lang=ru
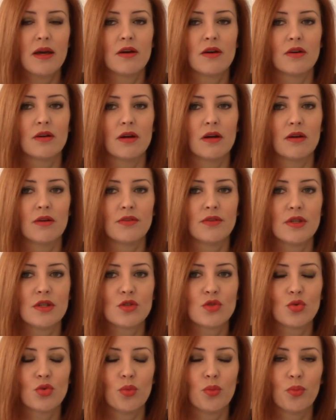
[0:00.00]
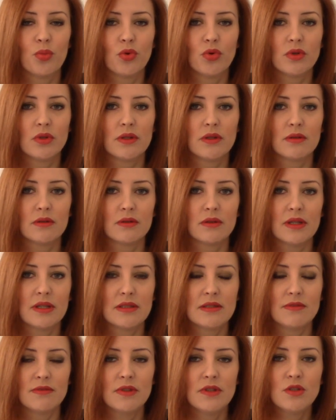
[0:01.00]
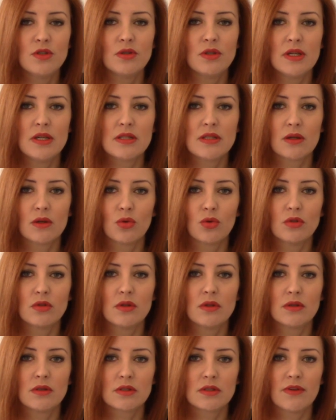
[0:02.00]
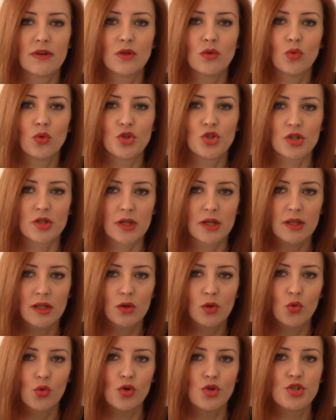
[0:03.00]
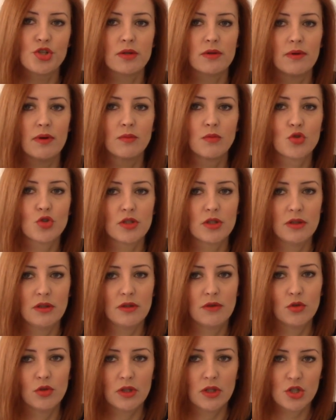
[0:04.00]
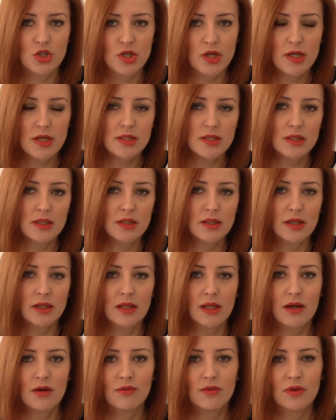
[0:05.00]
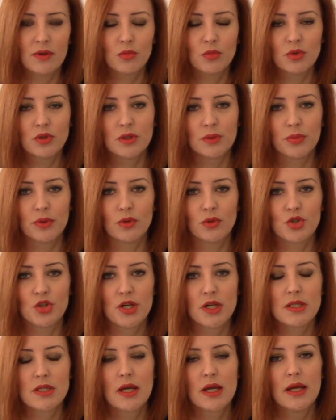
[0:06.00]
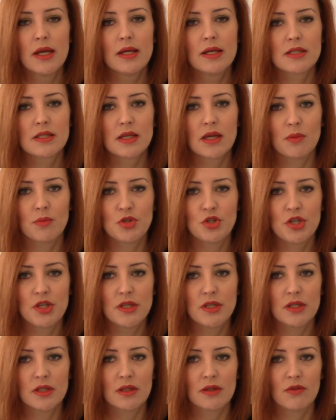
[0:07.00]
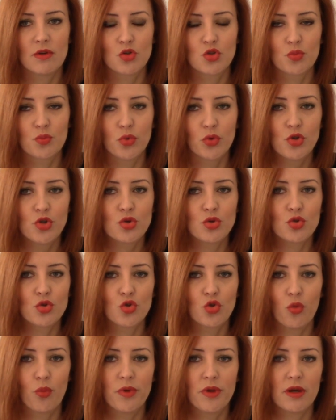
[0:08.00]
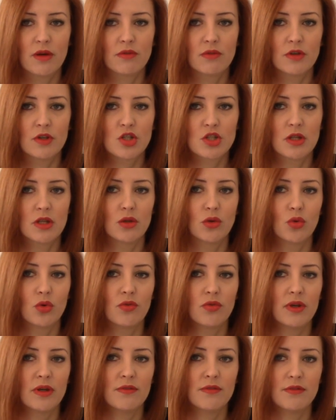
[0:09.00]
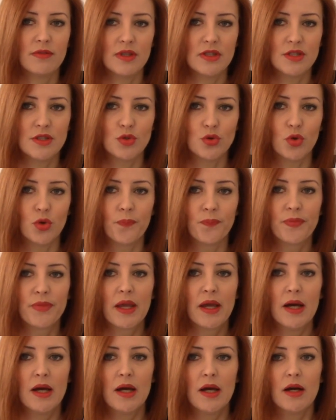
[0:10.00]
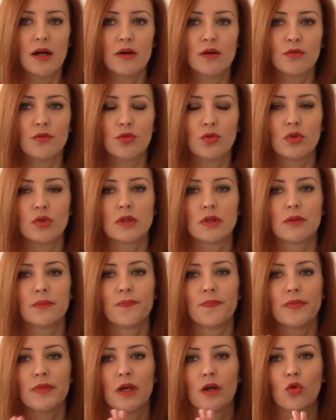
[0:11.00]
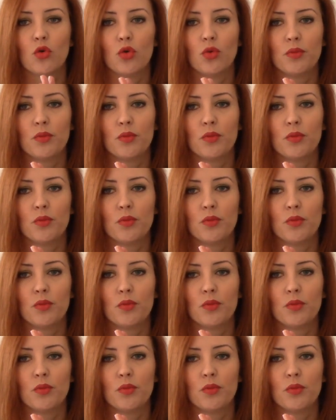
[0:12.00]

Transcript: э, внизу под этим видео есть такой звоночек, колокольчик. Вам нужно на него нажать, и тогда вы будете получать сообщение на вашу почту, что у меня вышло новое видео. Вот, такой у